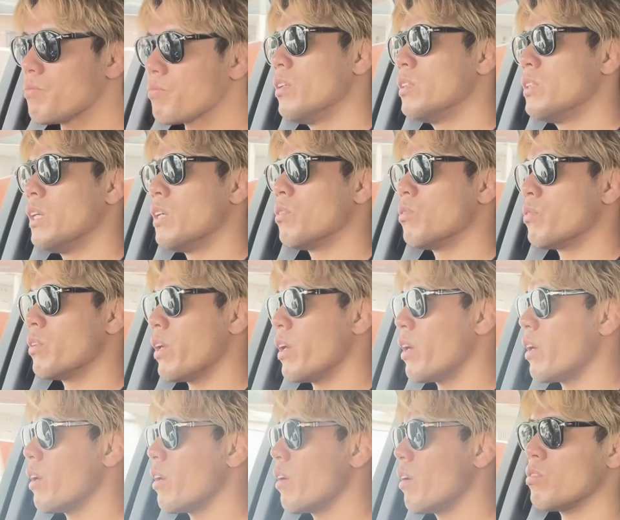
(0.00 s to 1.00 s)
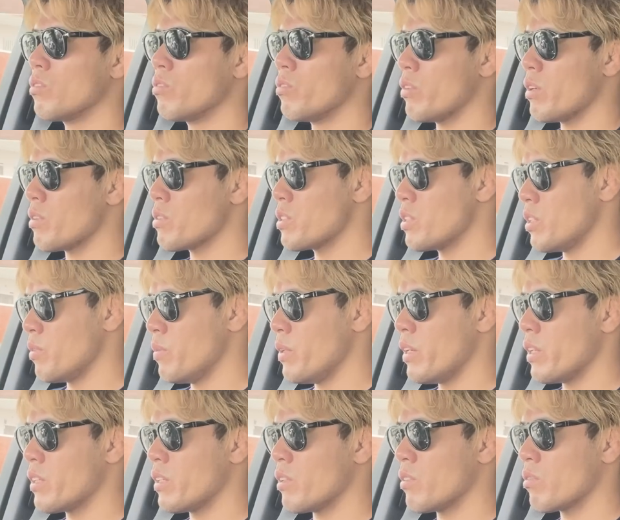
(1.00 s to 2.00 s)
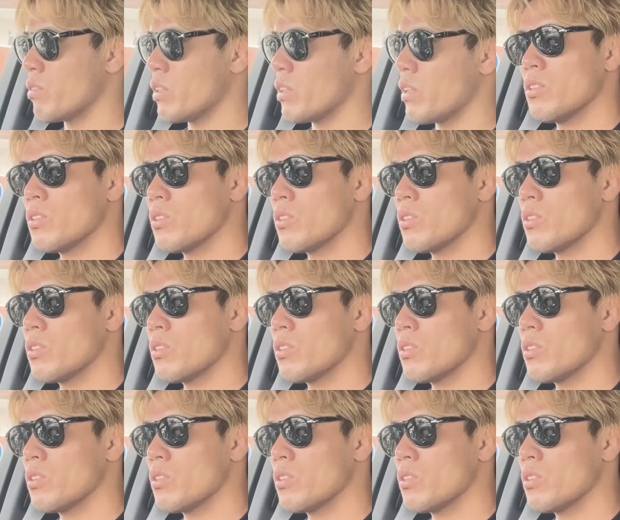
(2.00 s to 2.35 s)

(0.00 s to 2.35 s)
なので ユーエーシー 見れたりとか、ね、